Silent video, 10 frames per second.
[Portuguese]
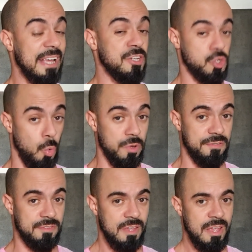
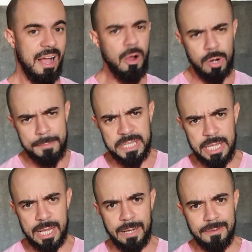questões. Agora me
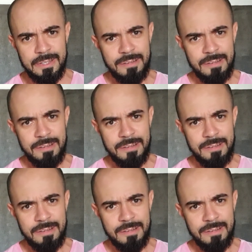diga,